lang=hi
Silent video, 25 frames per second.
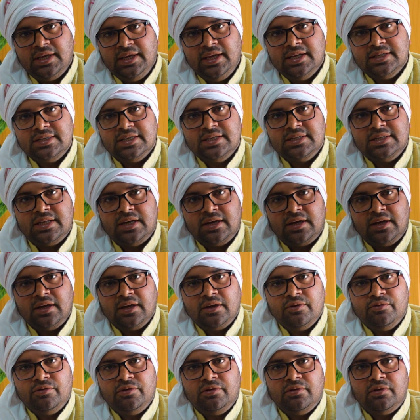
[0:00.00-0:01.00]
यही है संस्था
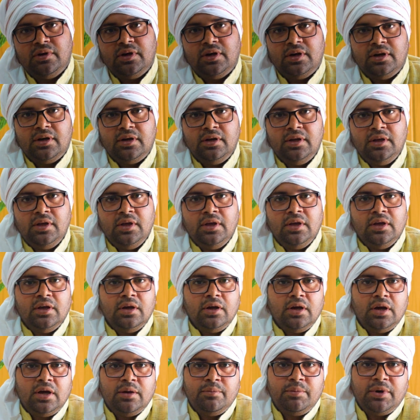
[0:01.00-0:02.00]
का कि वो
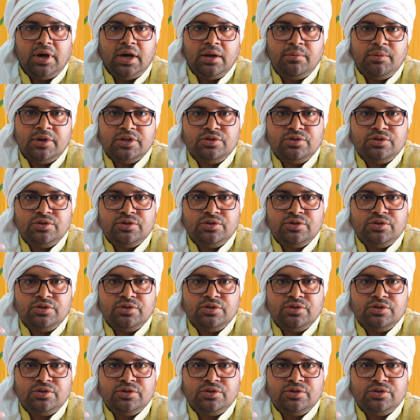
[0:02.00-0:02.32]
बाल